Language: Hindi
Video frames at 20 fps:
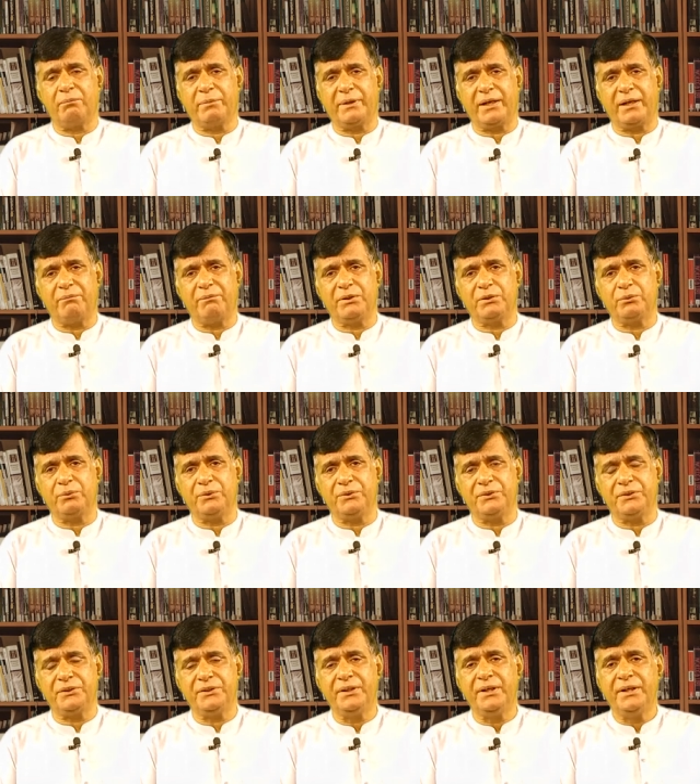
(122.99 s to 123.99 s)
बरामद हुई
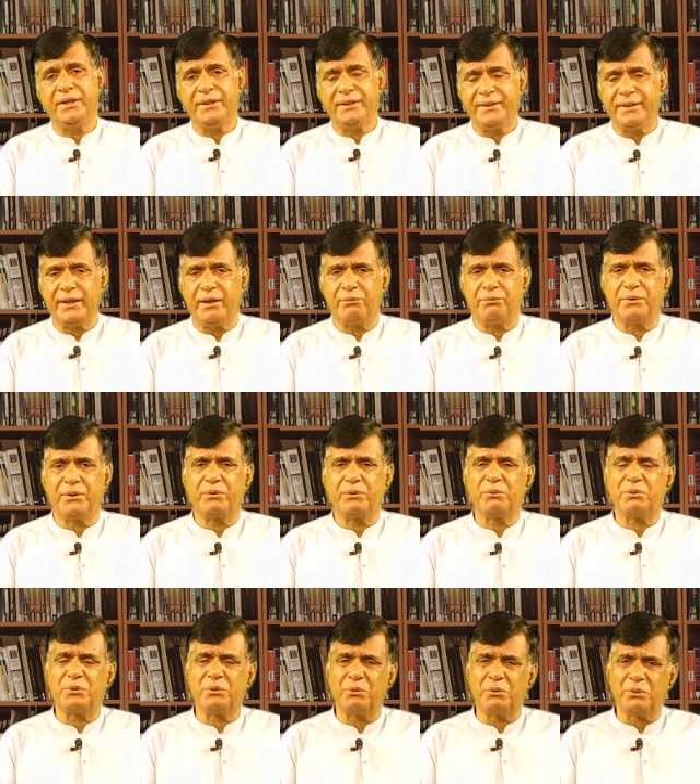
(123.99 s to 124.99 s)
थी या फिर
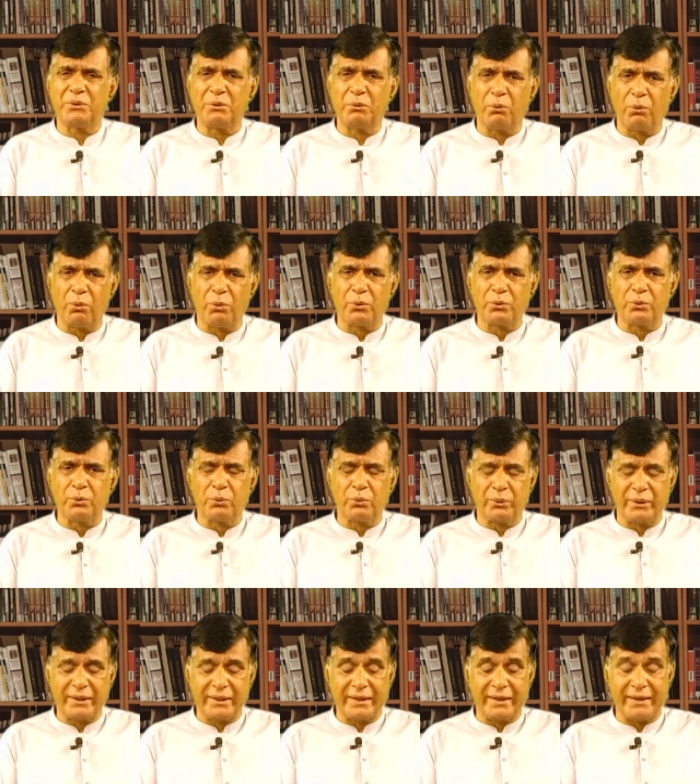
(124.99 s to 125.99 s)
कुछ और जो
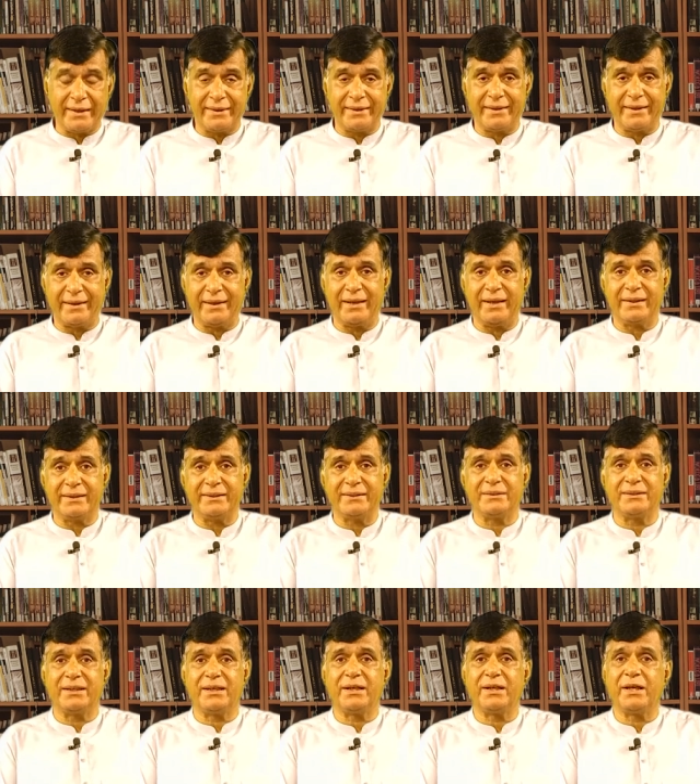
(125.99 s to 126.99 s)
गैर अखलाकी
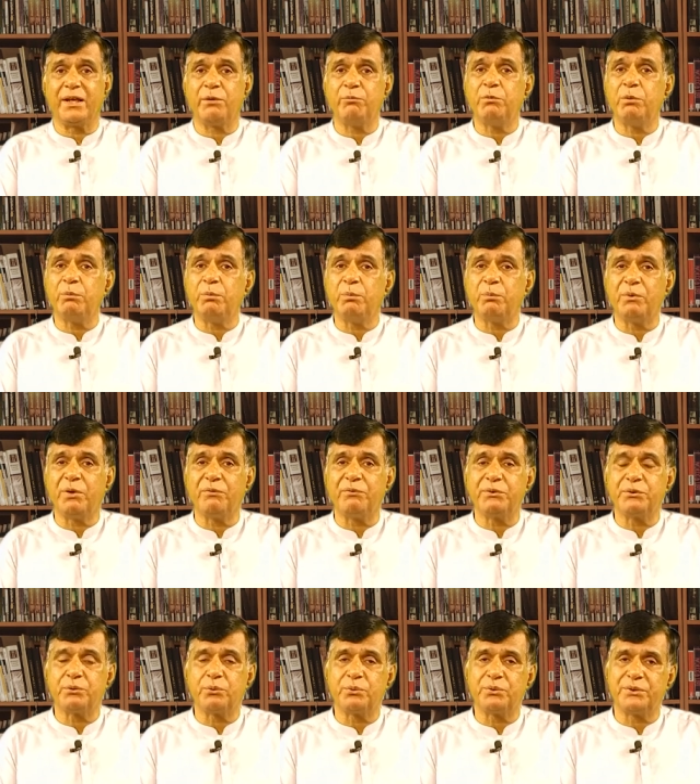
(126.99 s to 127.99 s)
सरगर्मी में
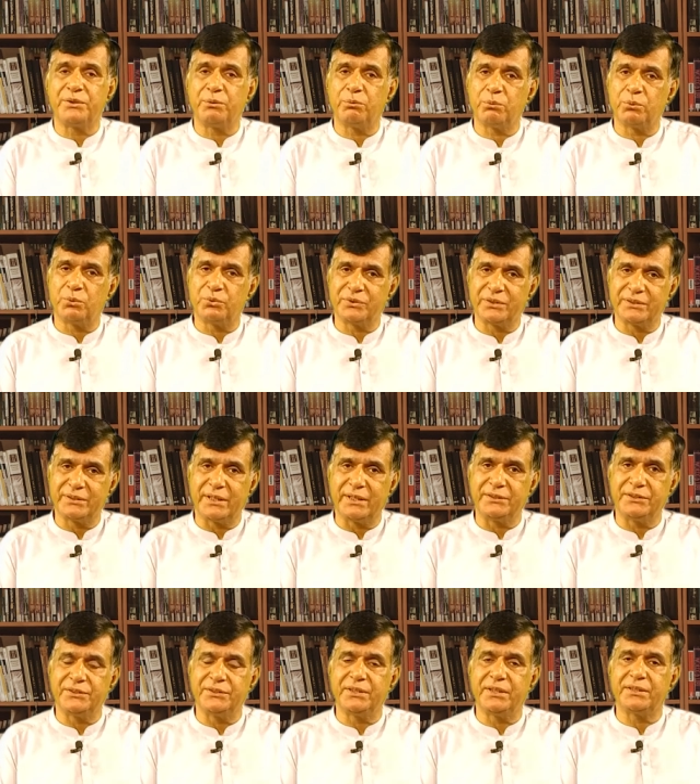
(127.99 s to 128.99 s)
मुलविस होते हैं उनको सज़ा
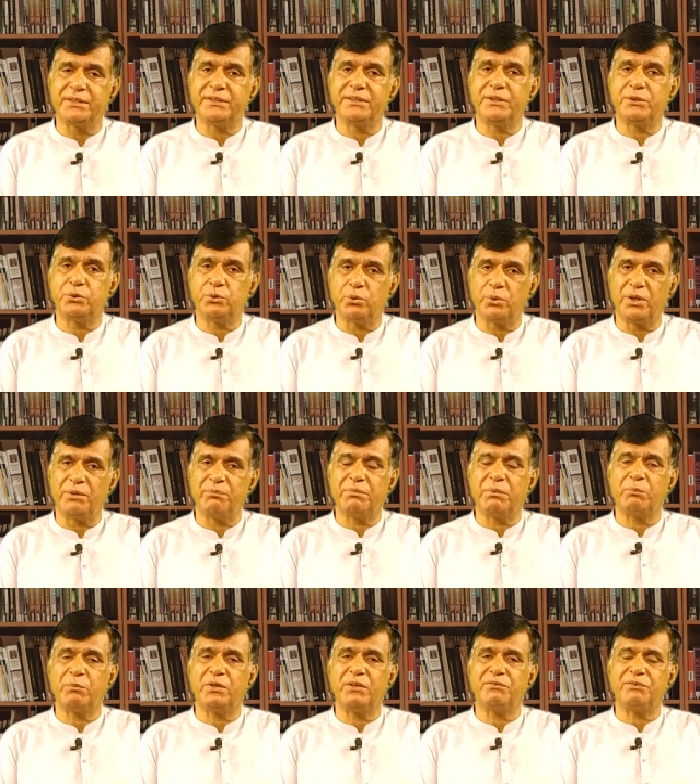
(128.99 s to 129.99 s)
दी जाती है चोरी
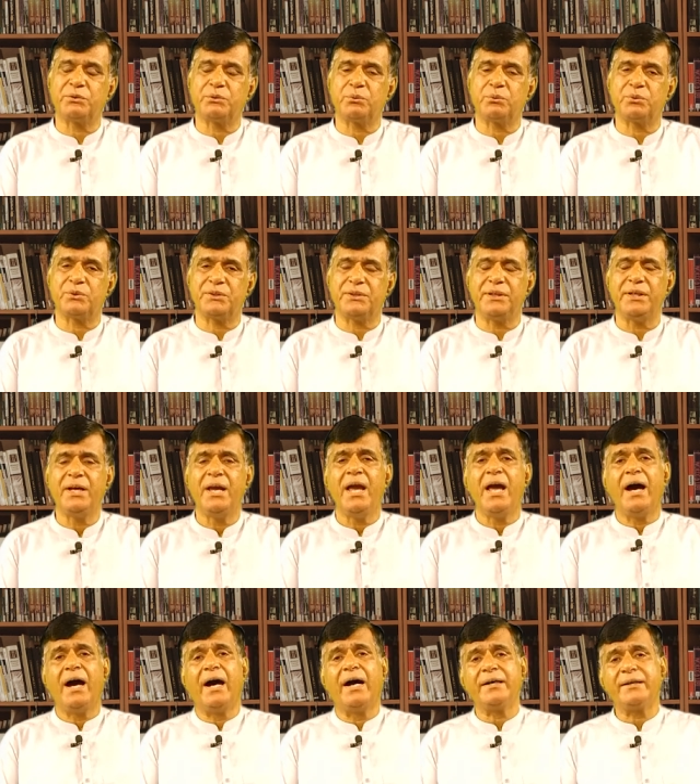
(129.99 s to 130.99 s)
में मुलविस होते हैं
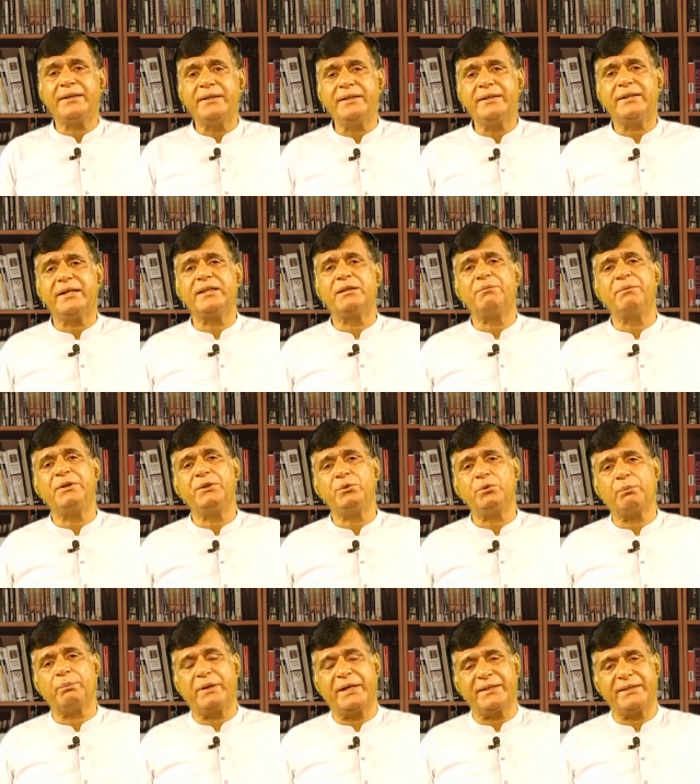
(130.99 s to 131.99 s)
हकीकत में
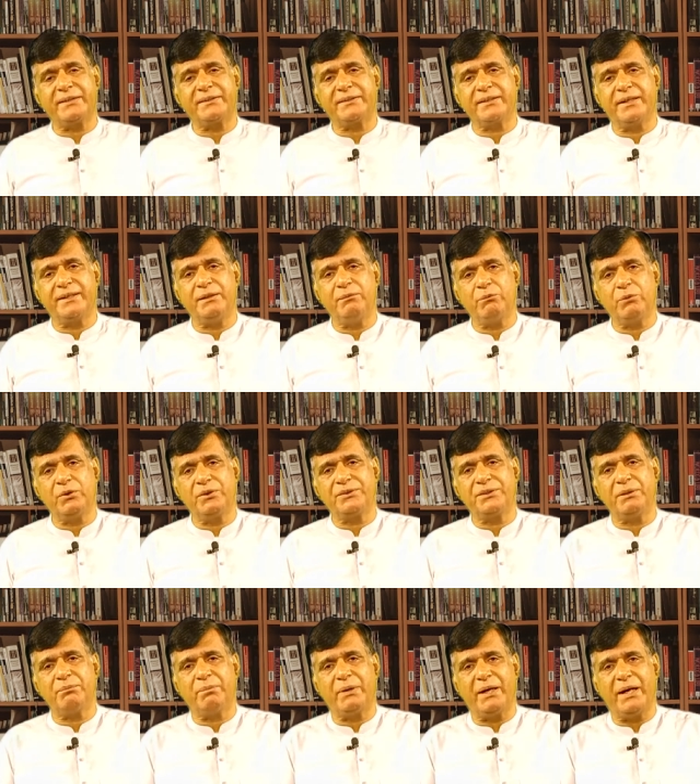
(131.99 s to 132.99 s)
जो पाकिस्तानी मुल्क
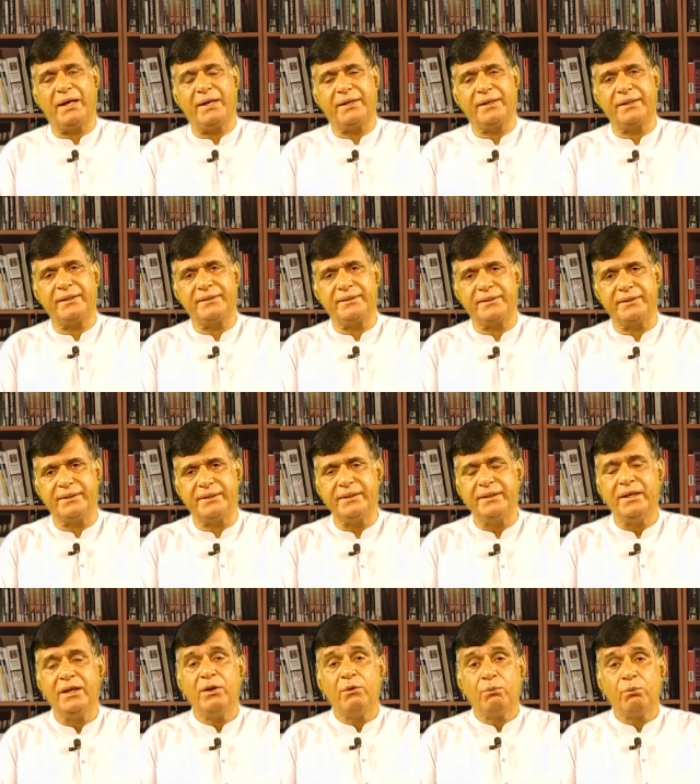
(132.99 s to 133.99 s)
से बाहर रहते हैं
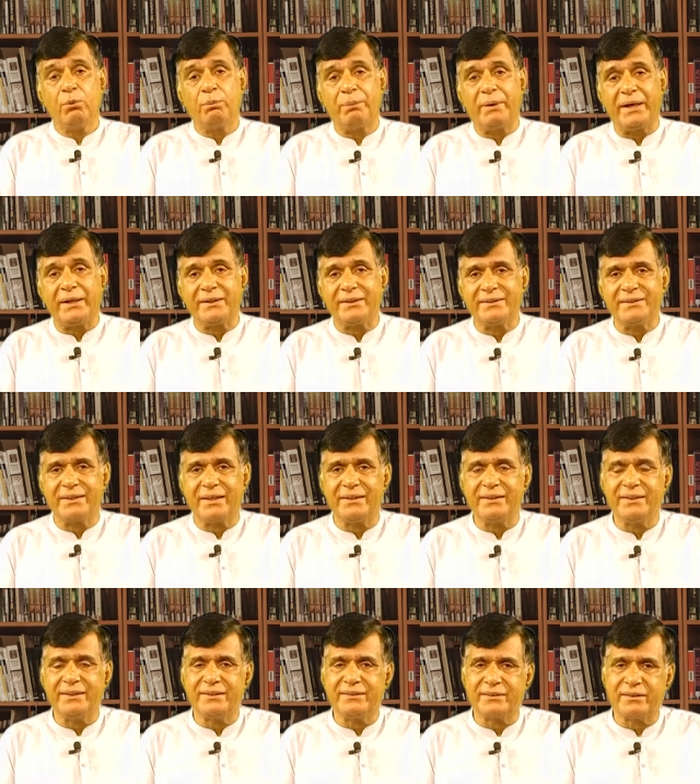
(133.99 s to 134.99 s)
वो
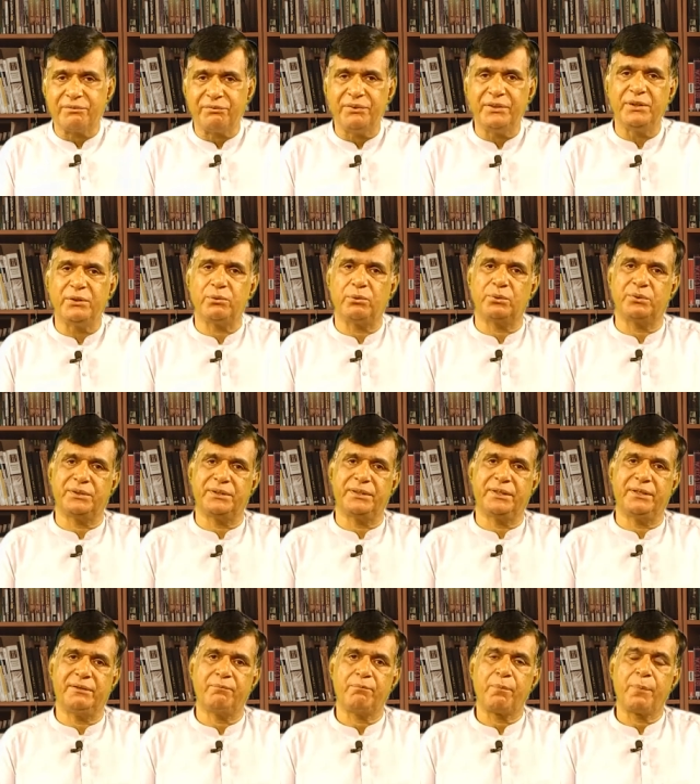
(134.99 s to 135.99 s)
पाकिस्तान के सफ़ीर होते
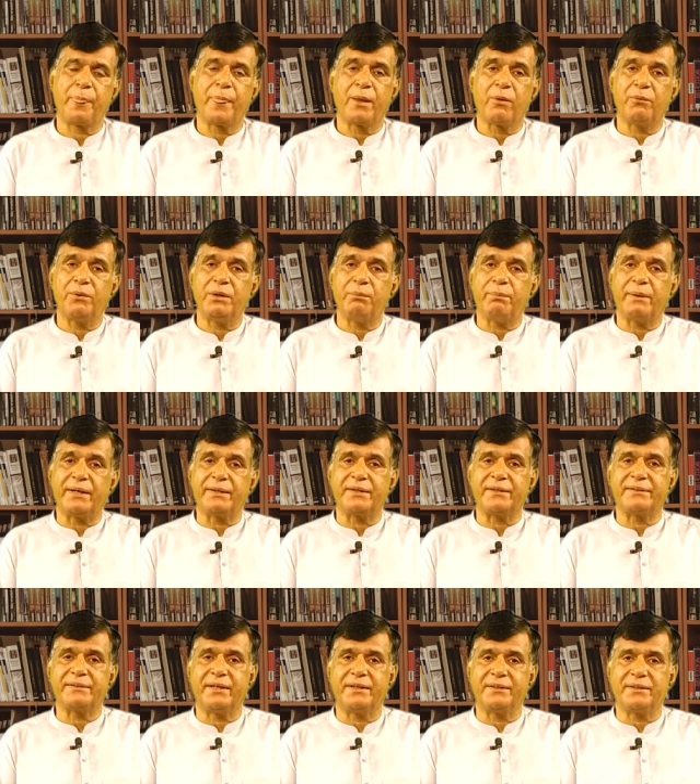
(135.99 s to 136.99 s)
हैं उन्हें
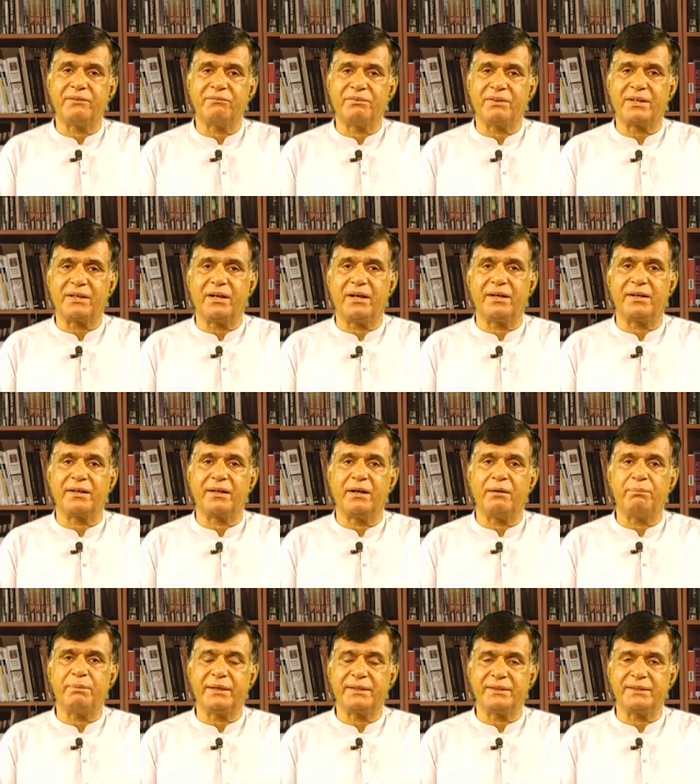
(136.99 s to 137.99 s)
पाकिस्तान के वक़ार
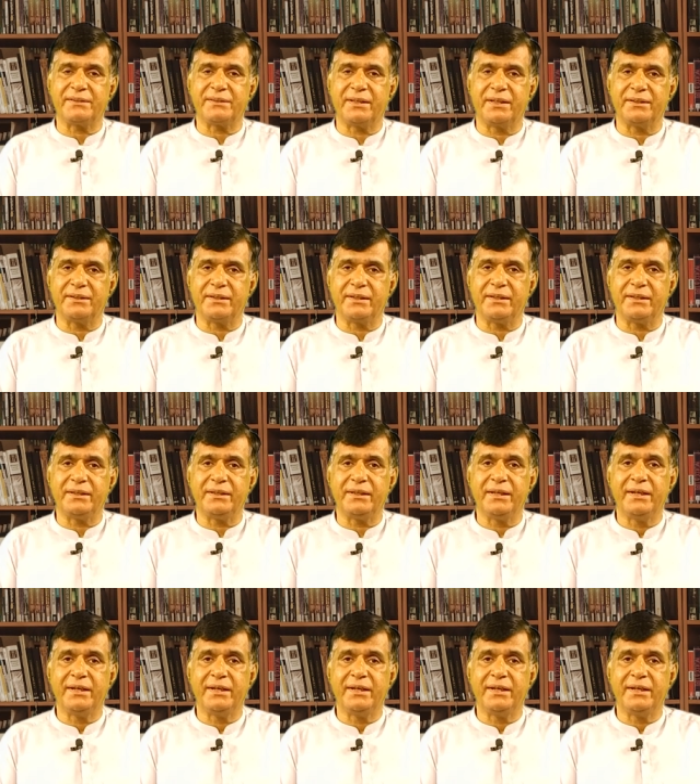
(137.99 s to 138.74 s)
का पाकिस्तान की